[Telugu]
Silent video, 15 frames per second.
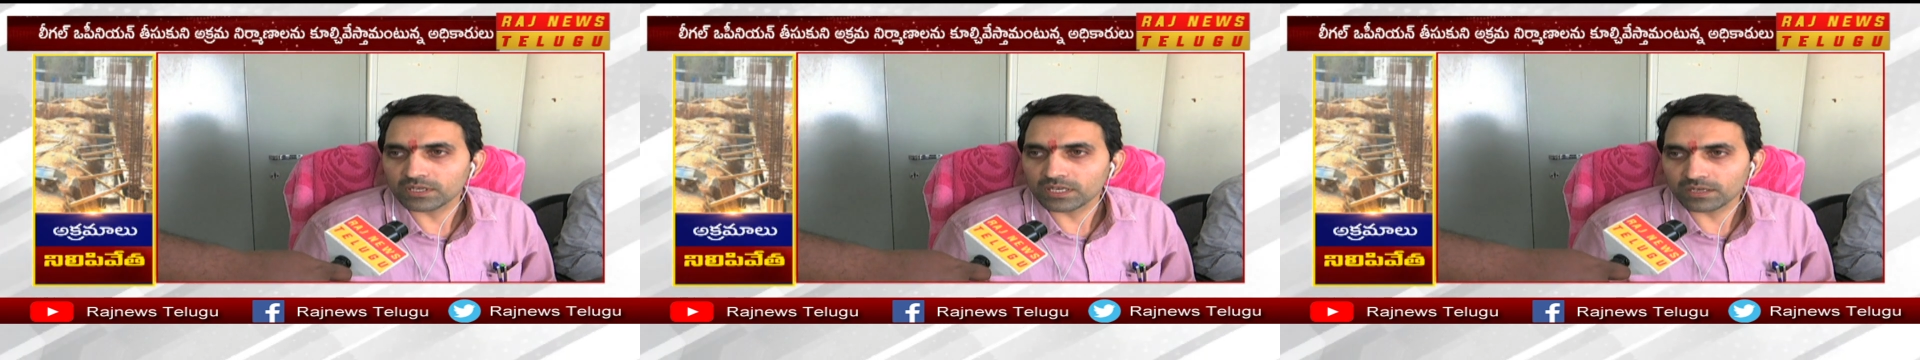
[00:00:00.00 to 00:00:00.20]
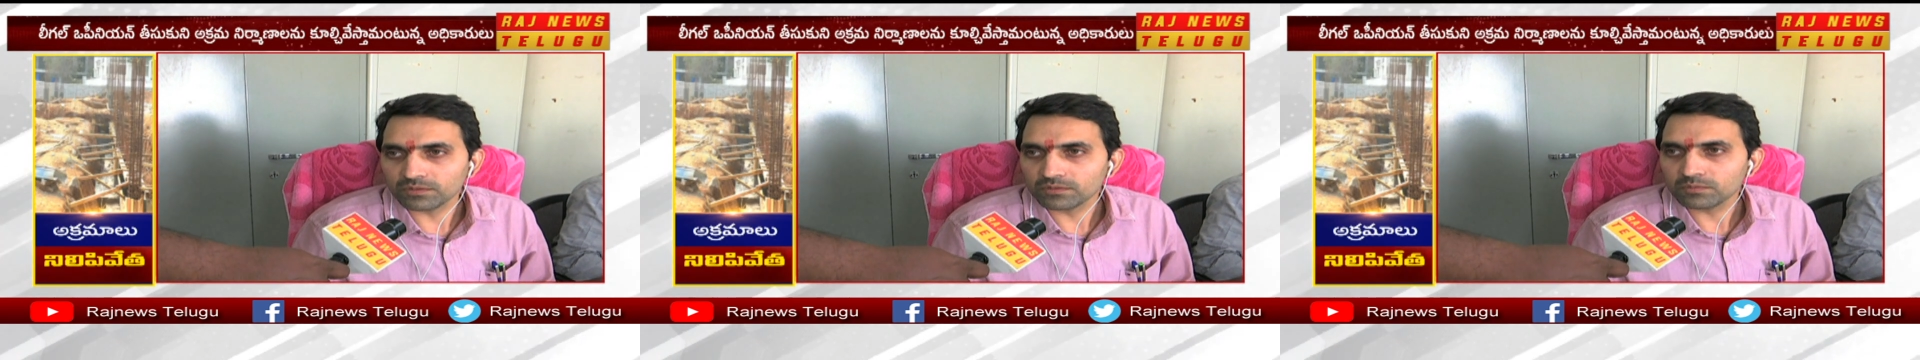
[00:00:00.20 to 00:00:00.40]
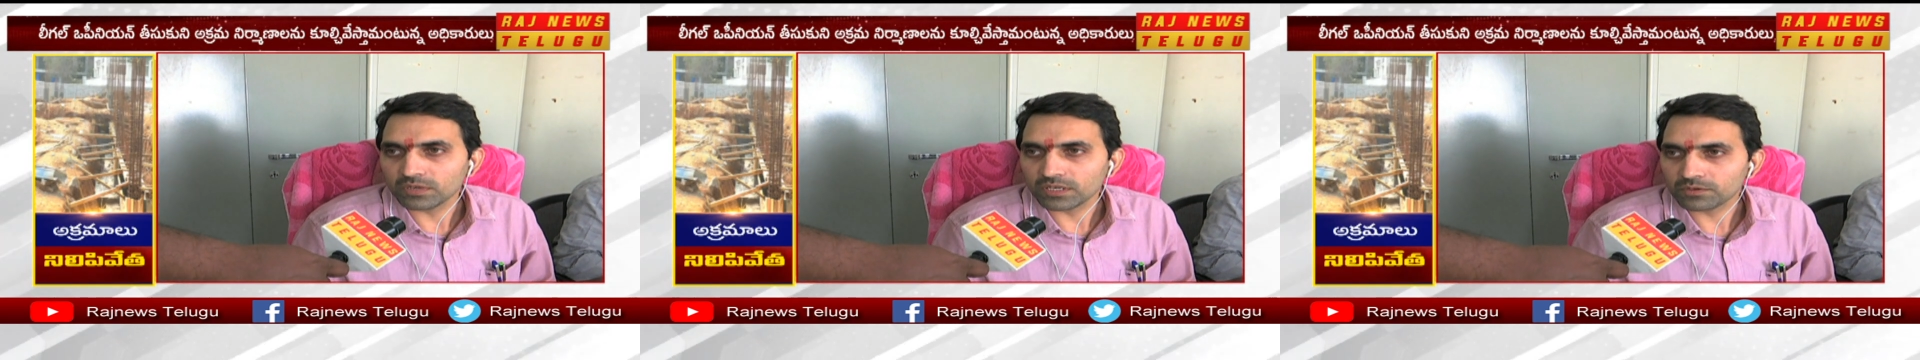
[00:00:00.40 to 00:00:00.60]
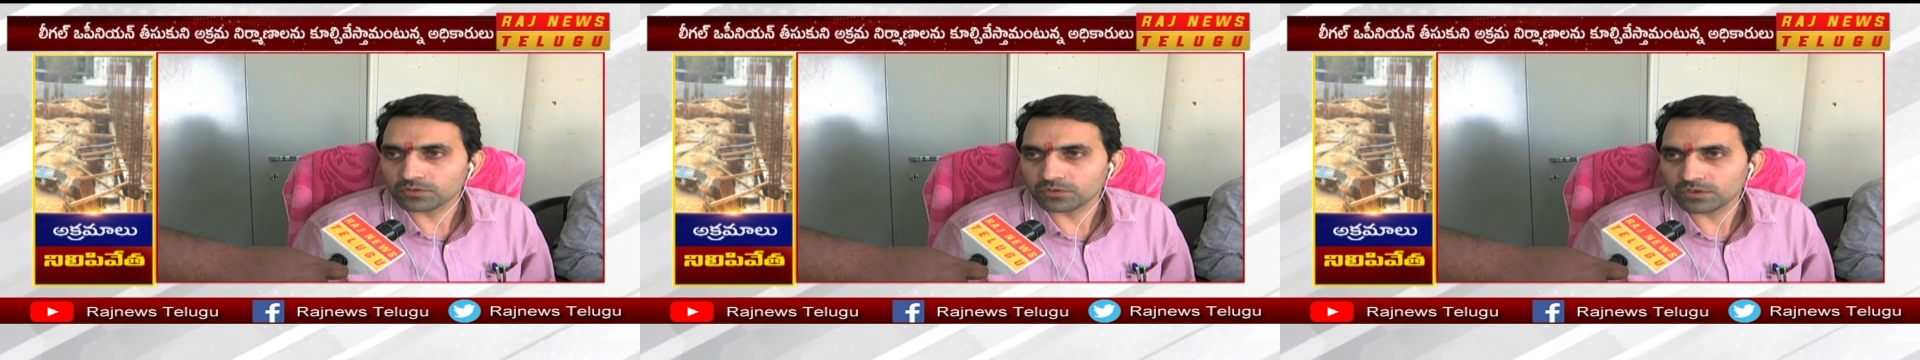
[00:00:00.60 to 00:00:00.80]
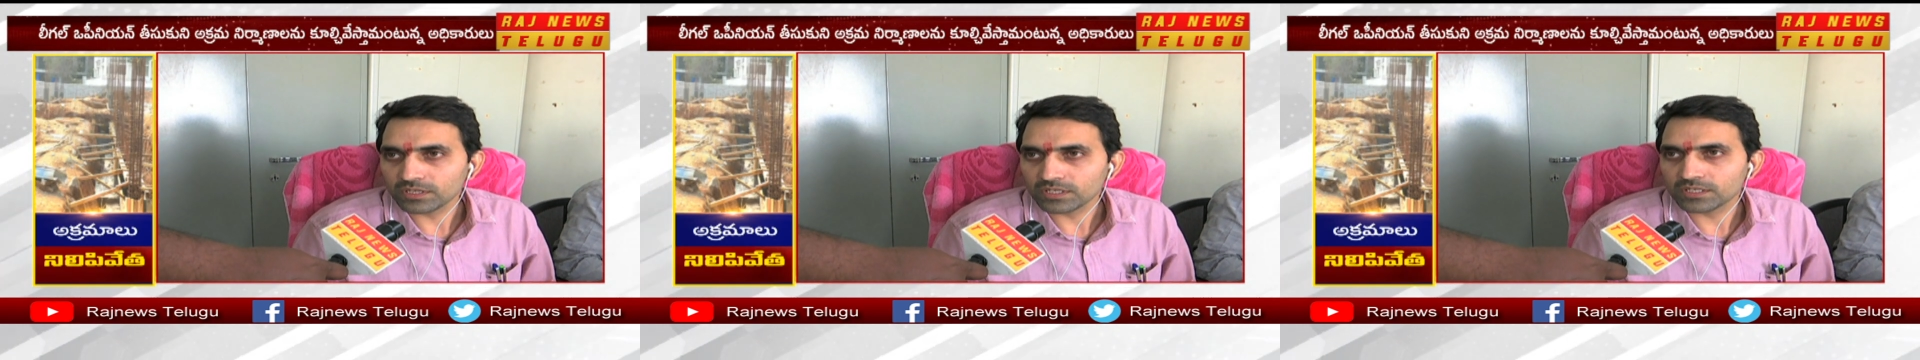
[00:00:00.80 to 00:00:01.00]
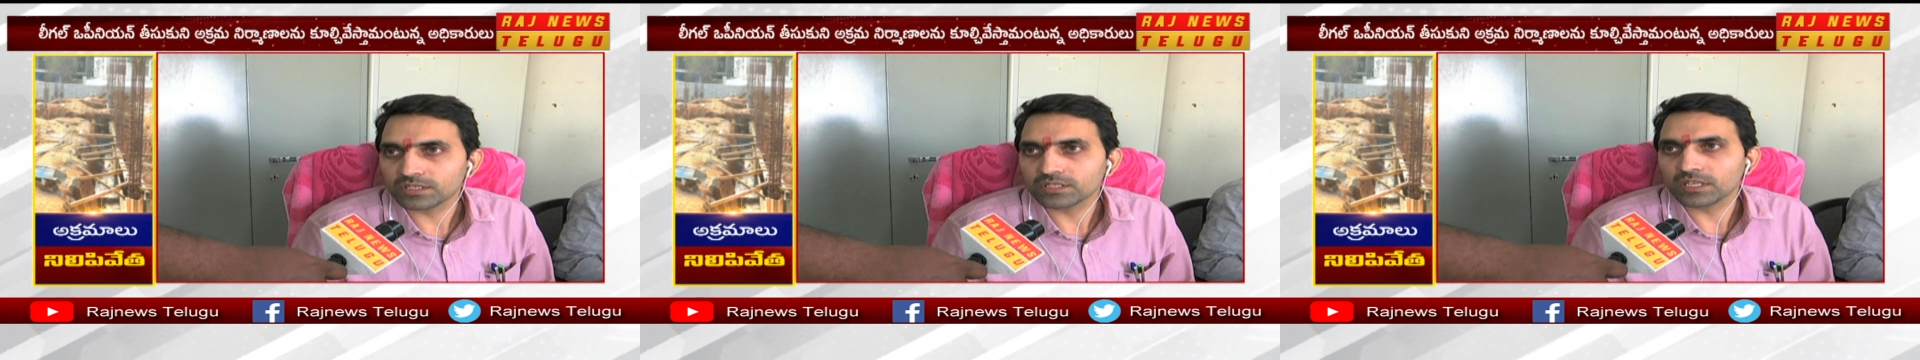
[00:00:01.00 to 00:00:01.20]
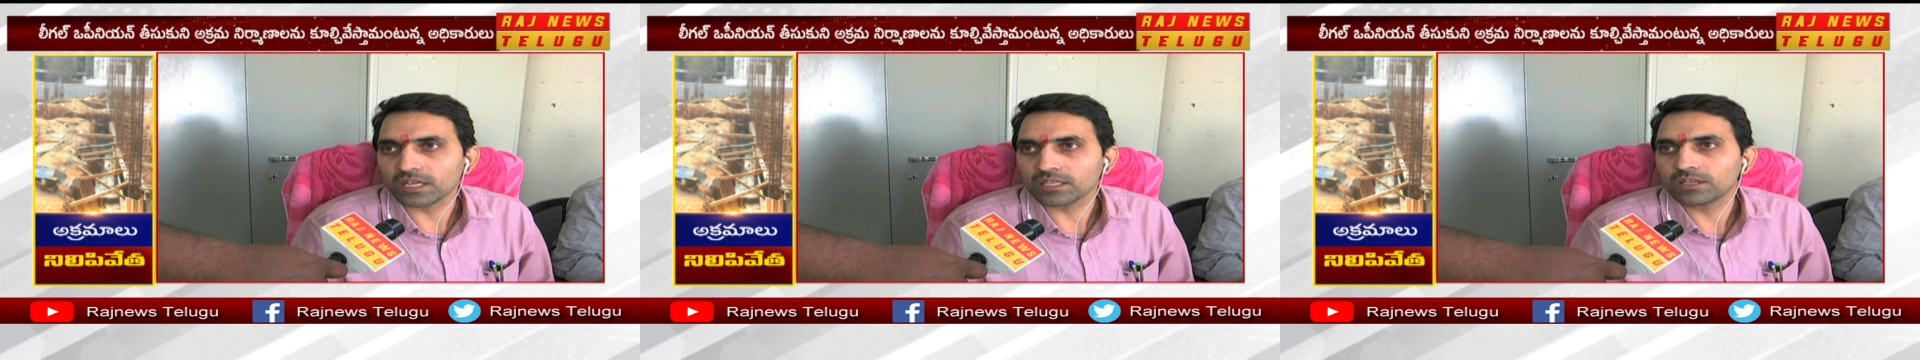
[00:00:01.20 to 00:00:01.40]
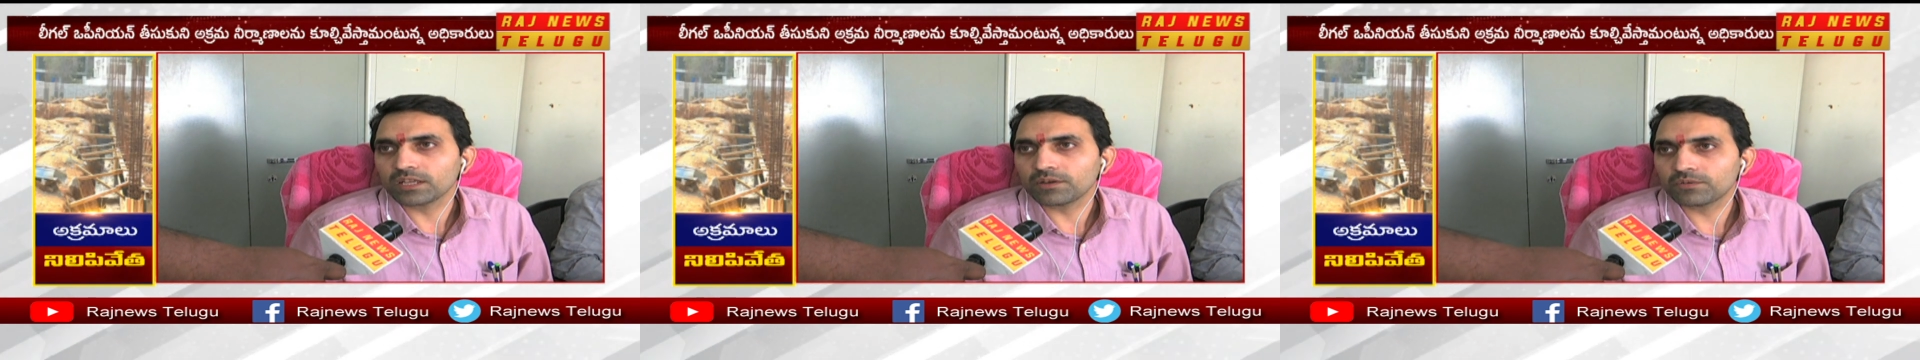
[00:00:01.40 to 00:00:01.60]
లేదు మాకు నోటీస్ ఇస్తే
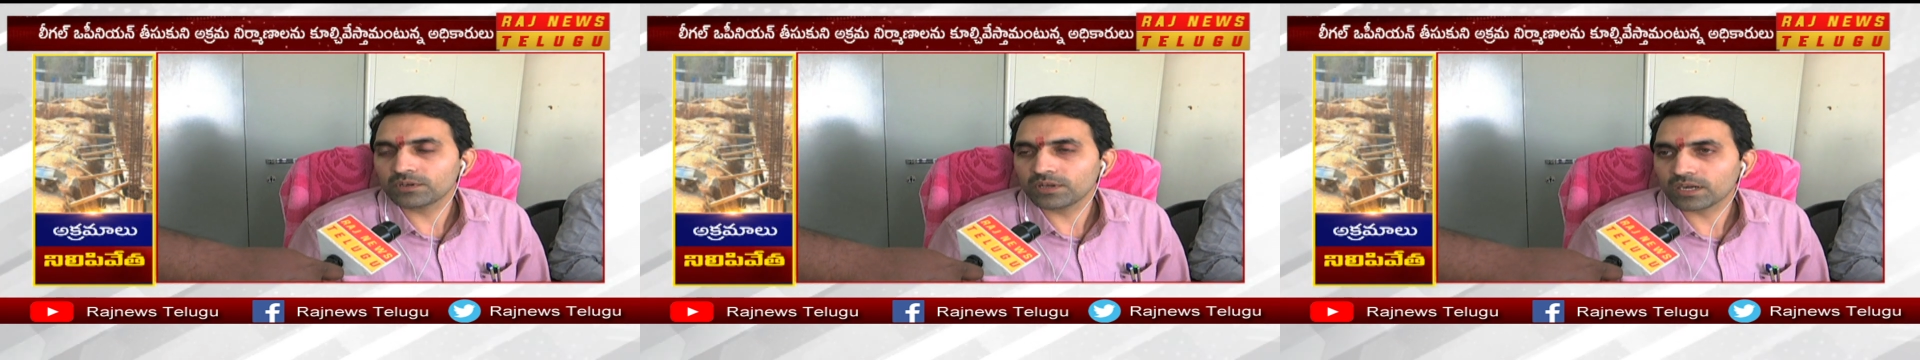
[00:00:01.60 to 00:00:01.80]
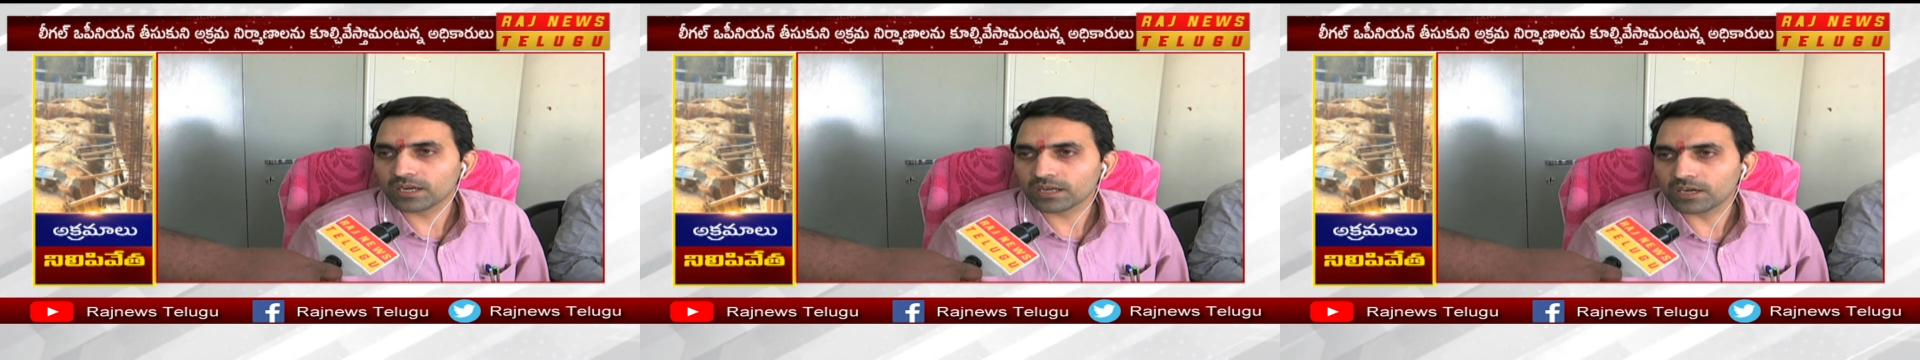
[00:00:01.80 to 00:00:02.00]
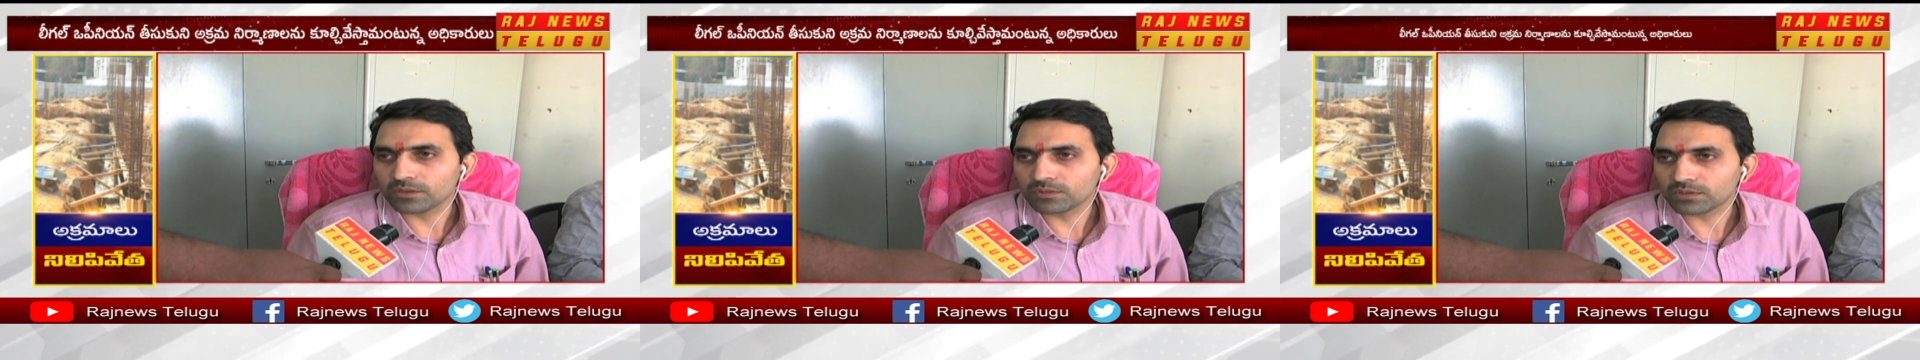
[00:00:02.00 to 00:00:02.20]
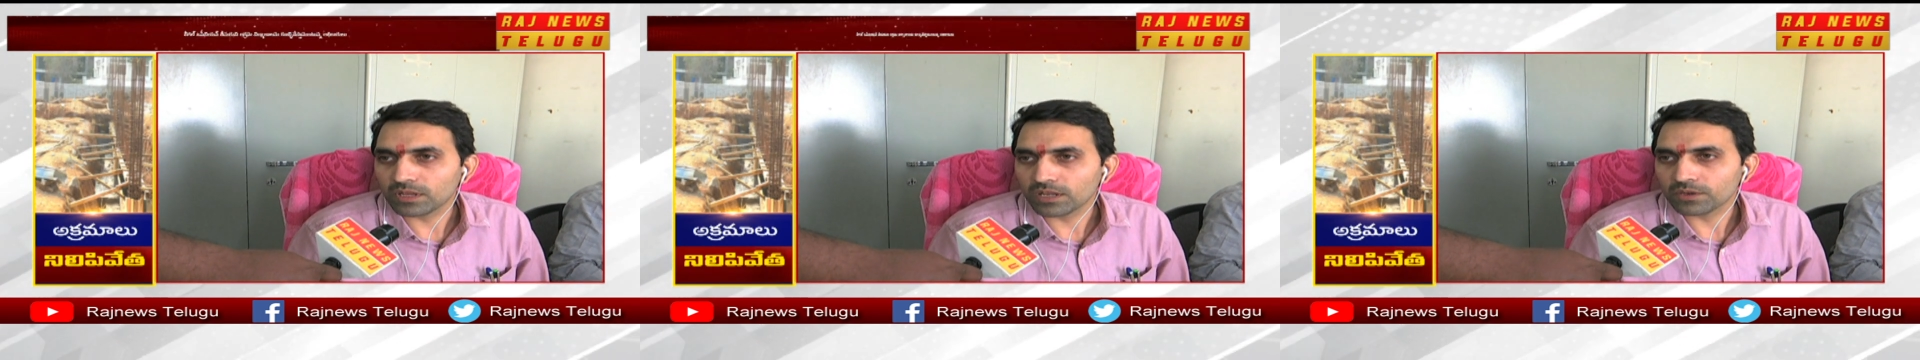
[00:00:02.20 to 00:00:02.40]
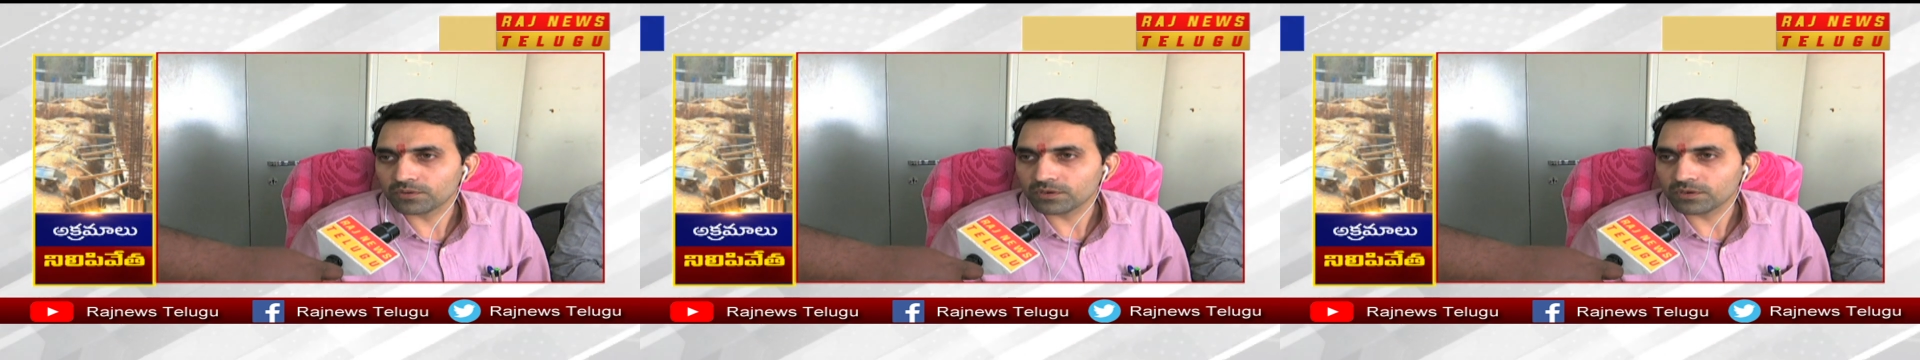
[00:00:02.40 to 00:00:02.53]
అసలు ఎవరు అక్కడ కడుతున్నారో